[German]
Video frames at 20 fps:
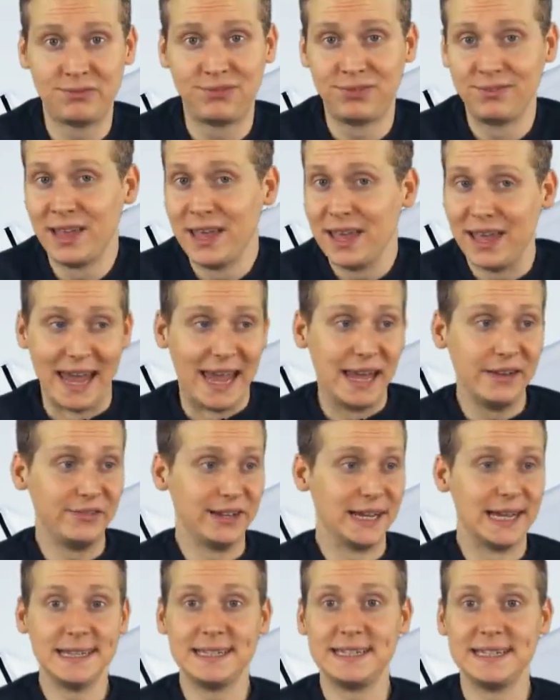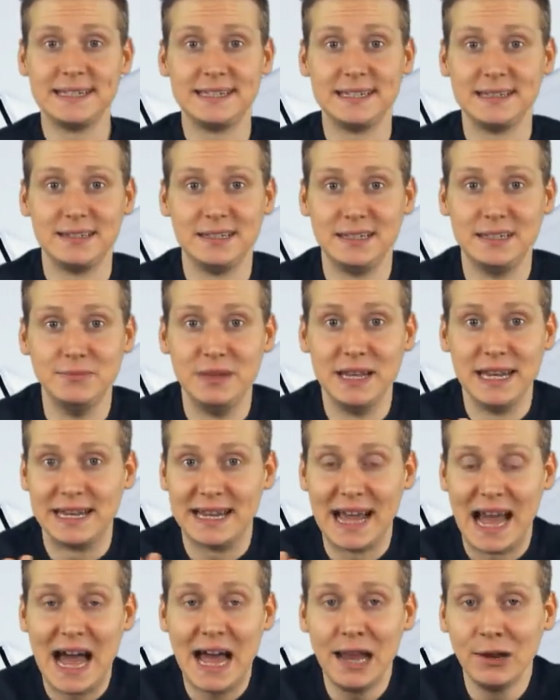pff, entweder ist es ihm
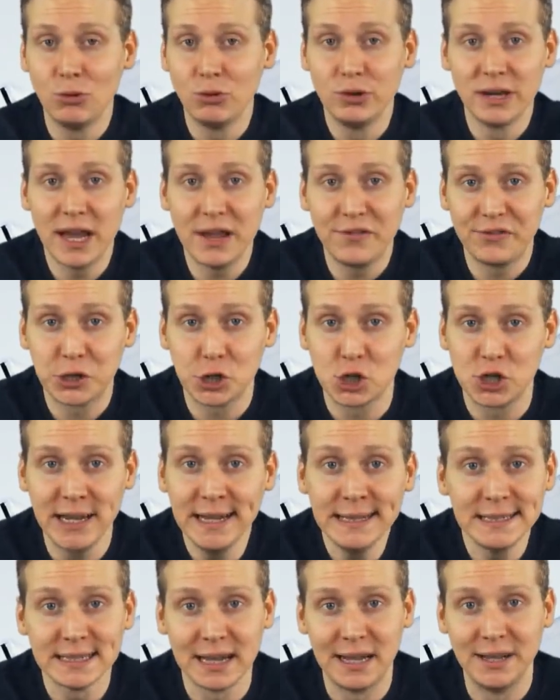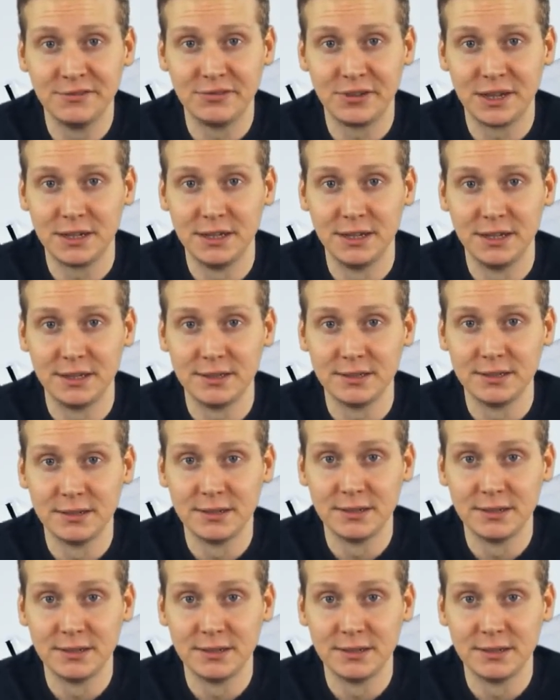egal oder er versteht es einfach nicht.